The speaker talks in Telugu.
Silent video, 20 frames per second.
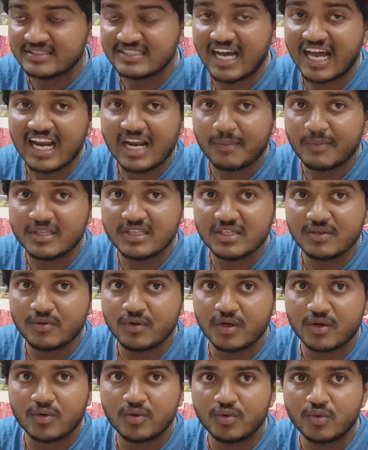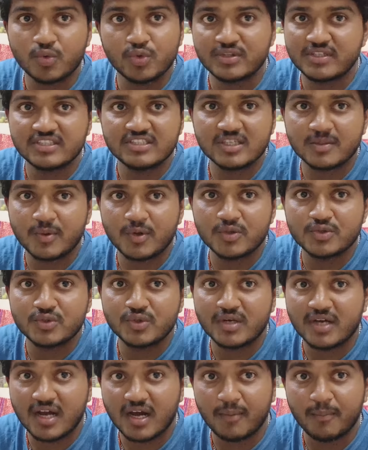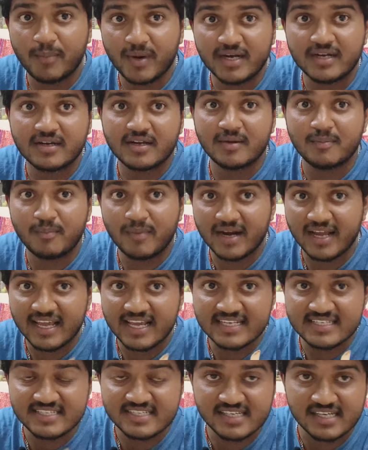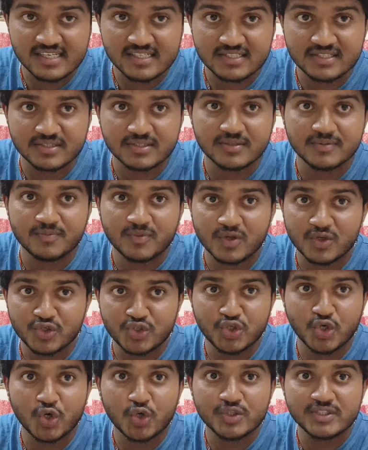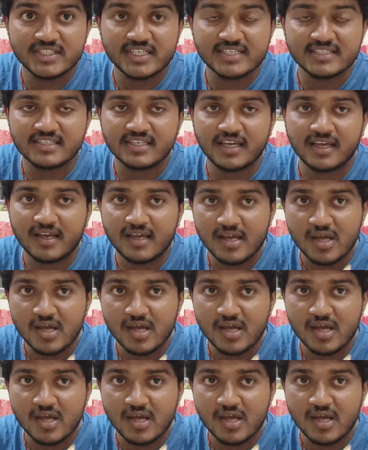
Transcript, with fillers: చాలామంది వరకు గుర్తించకపోవచ్చు బట్ మన హెచ్జిహెచ్ షో వచ్చేసి